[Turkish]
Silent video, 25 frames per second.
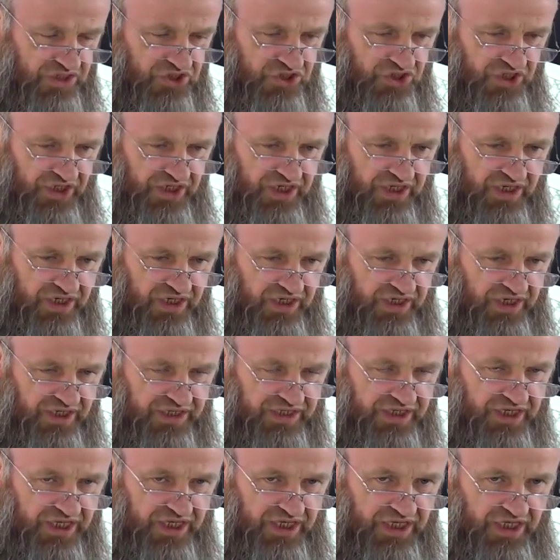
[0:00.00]

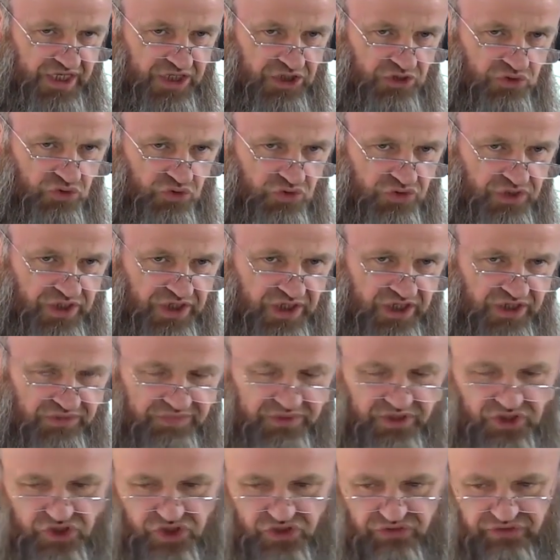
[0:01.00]
Çanakkale'de
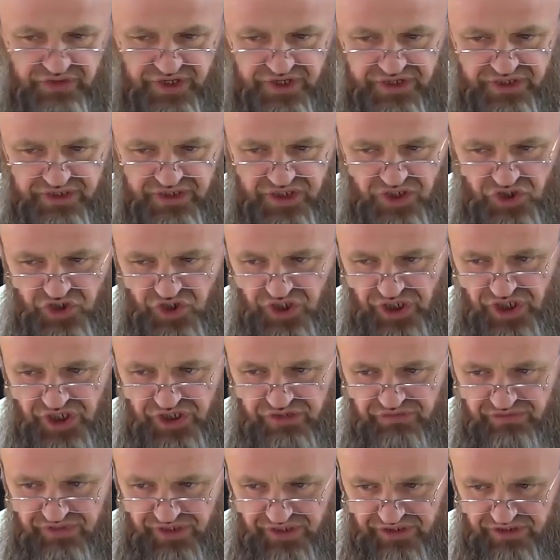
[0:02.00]
250 bin civarında
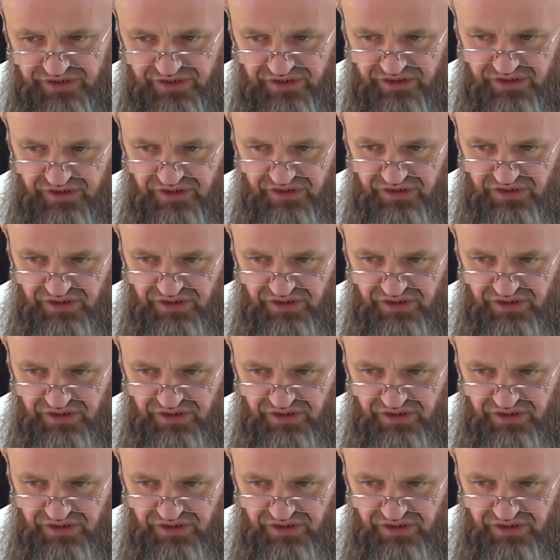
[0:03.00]
şehit verdik.